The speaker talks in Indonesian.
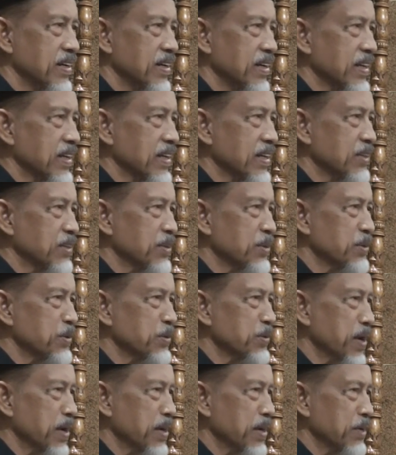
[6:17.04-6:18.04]
ri
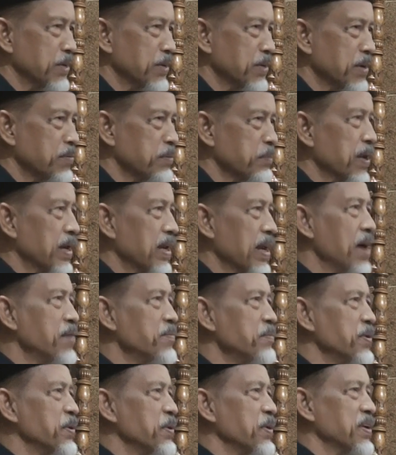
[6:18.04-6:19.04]
tujuan no nampak
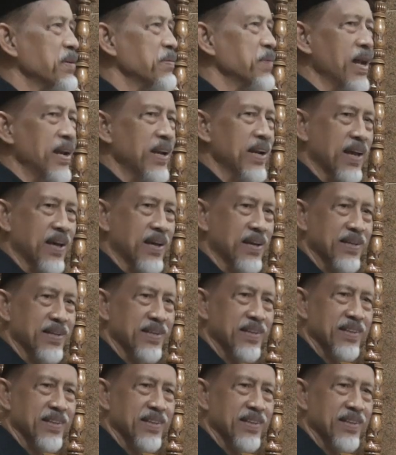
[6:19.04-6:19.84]
lampau ko riballa.